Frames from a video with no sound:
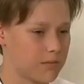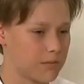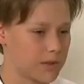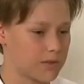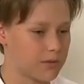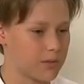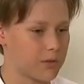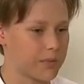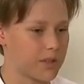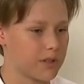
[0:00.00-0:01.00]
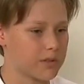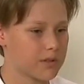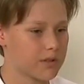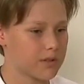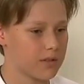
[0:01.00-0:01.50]
Потом мы купили
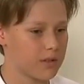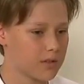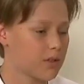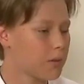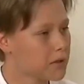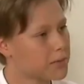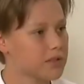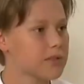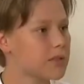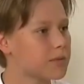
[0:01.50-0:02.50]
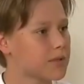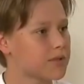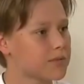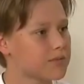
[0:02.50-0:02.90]
торт и дома отпраздновали просто.